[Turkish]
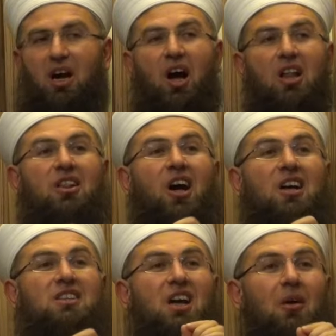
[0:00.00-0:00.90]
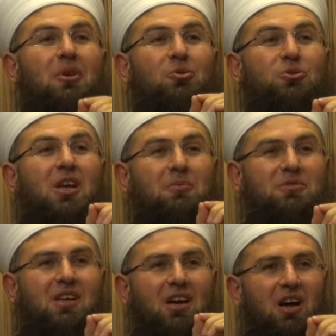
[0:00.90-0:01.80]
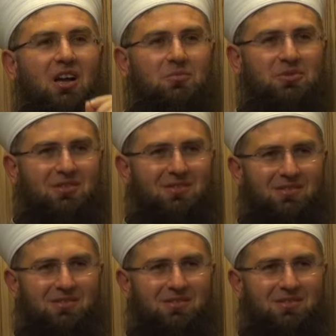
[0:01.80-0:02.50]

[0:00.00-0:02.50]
Allah'ın rahmeti üzerimizden kalkmış.